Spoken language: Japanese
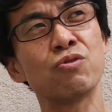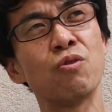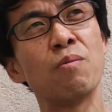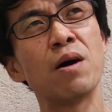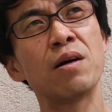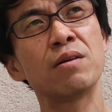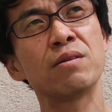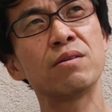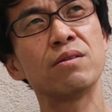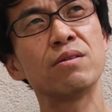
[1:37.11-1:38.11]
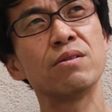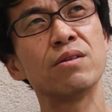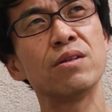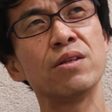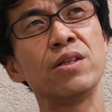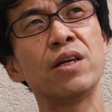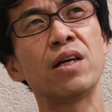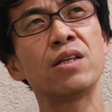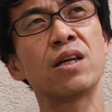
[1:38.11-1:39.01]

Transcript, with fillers: 65万以内